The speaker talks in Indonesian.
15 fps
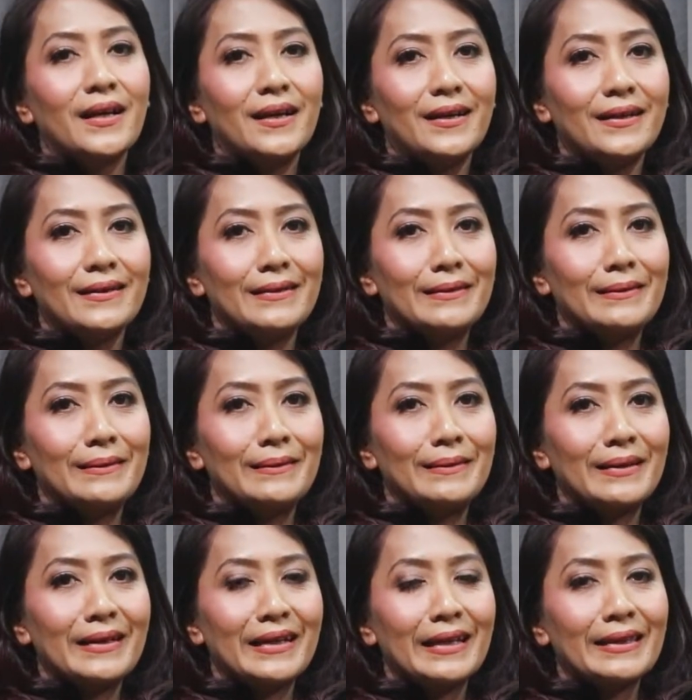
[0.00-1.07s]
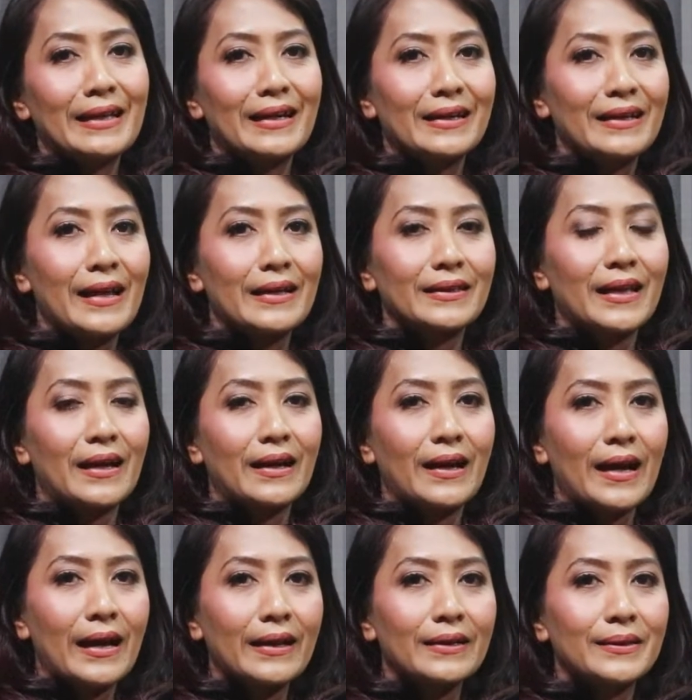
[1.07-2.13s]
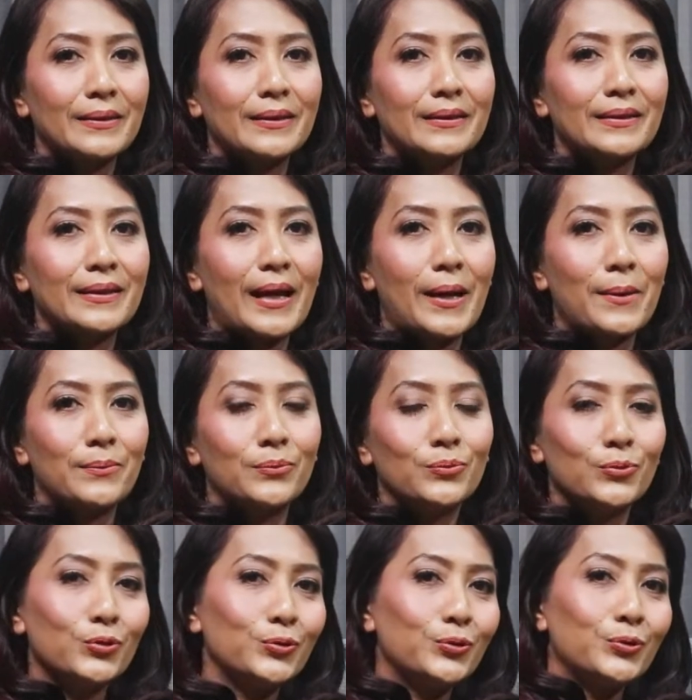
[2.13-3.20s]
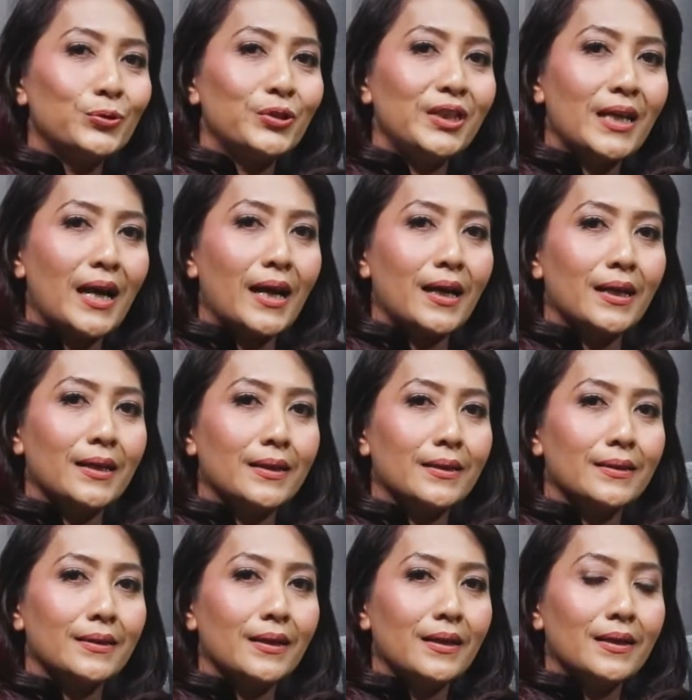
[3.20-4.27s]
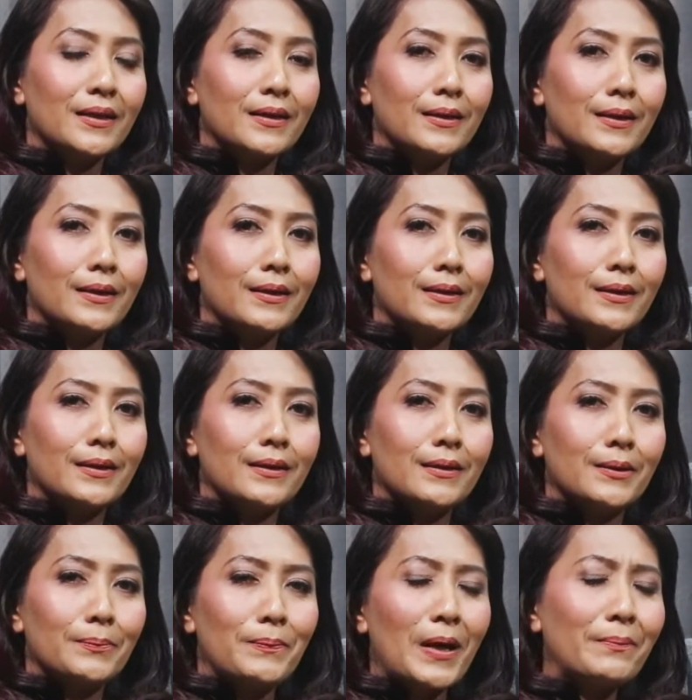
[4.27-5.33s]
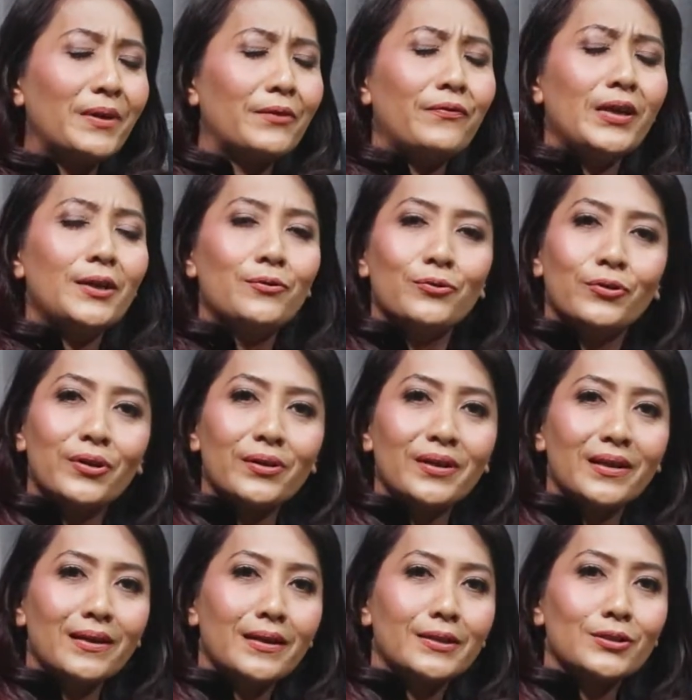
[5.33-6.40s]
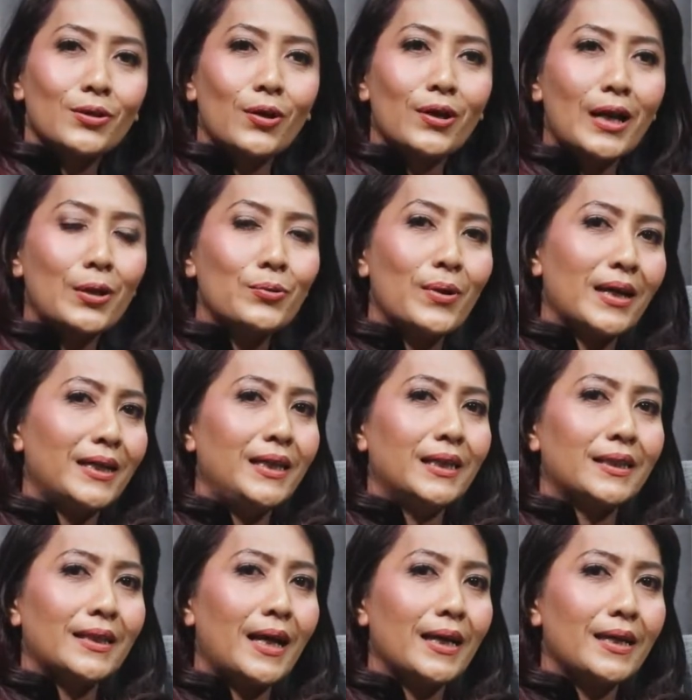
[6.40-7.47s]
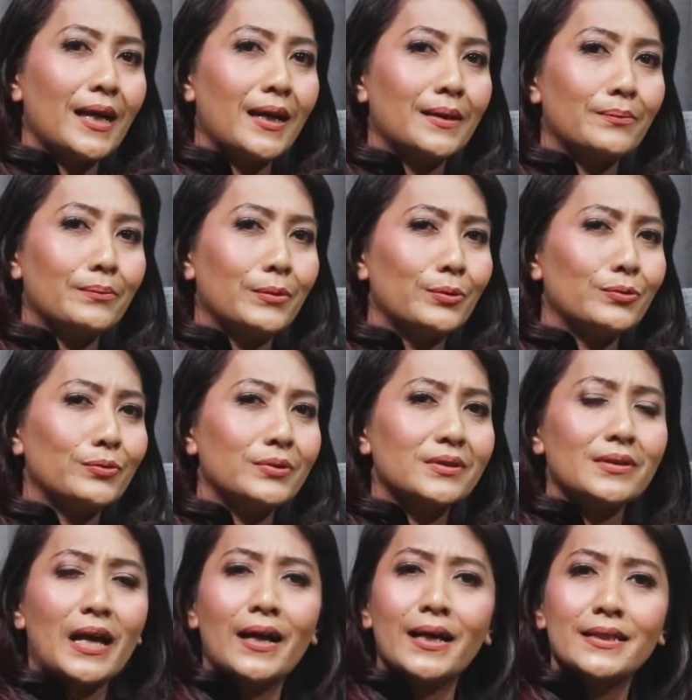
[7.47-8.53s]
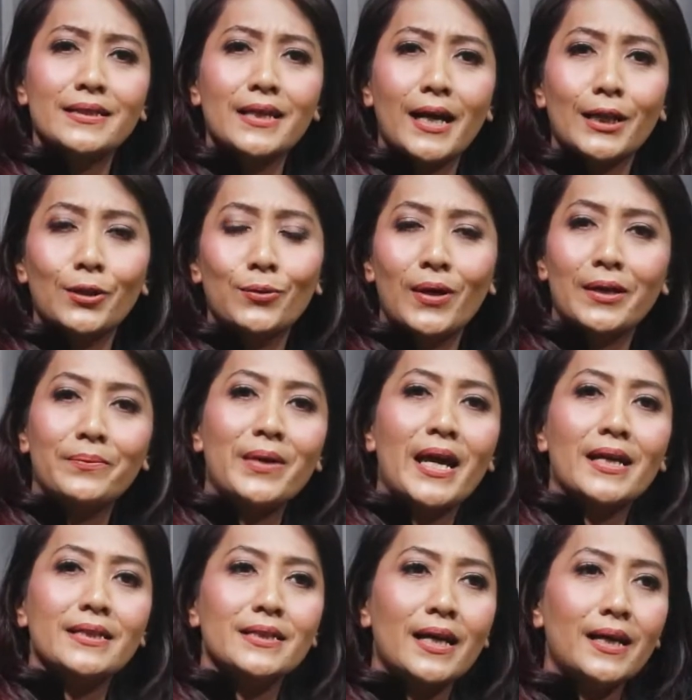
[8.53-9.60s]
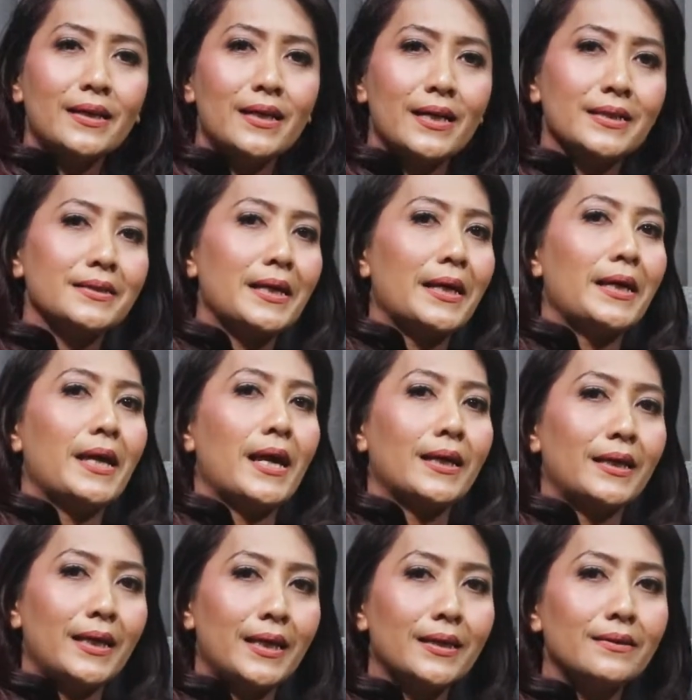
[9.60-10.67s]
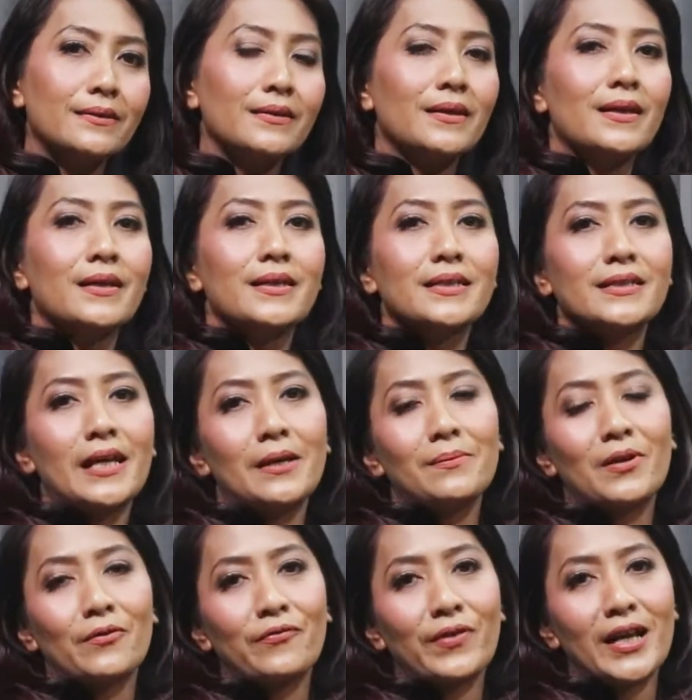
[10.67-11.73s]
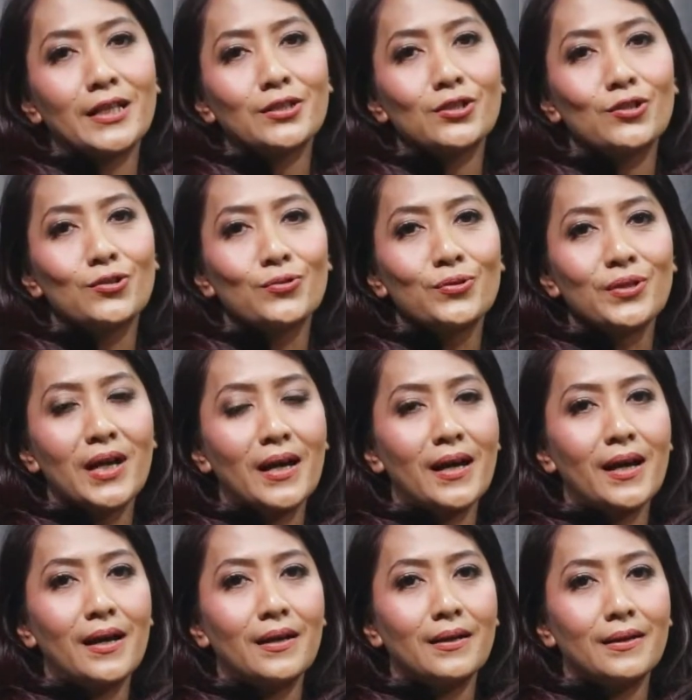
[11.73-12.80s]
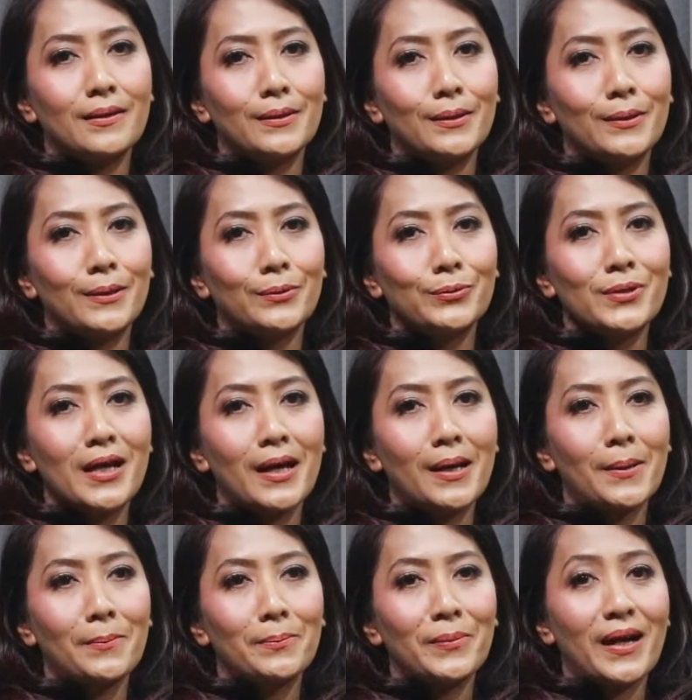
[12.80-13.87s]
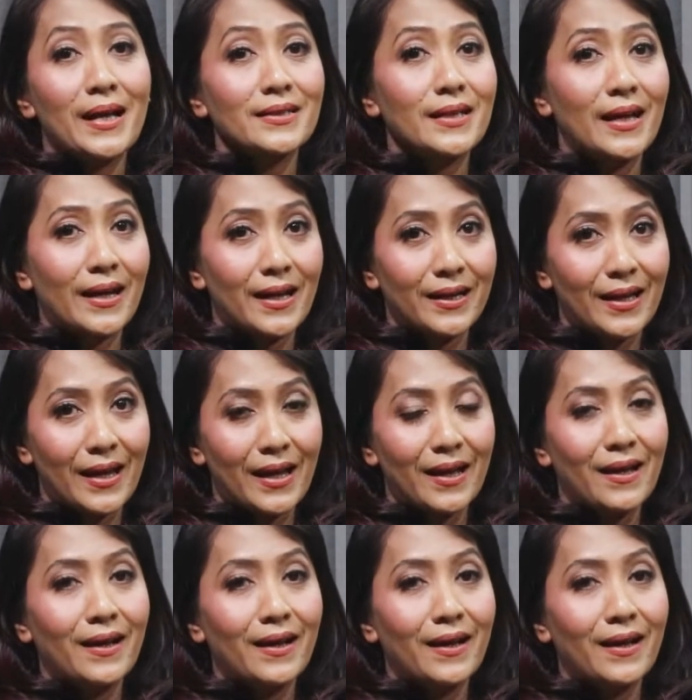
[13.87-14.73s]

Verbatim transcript: Eh, kita kedatangan tamu yang uh, public figure, seorang wanita yang sangat-sangat luar biasa dan saya yakin Cyber Friends juga uh, udah penasaran ya,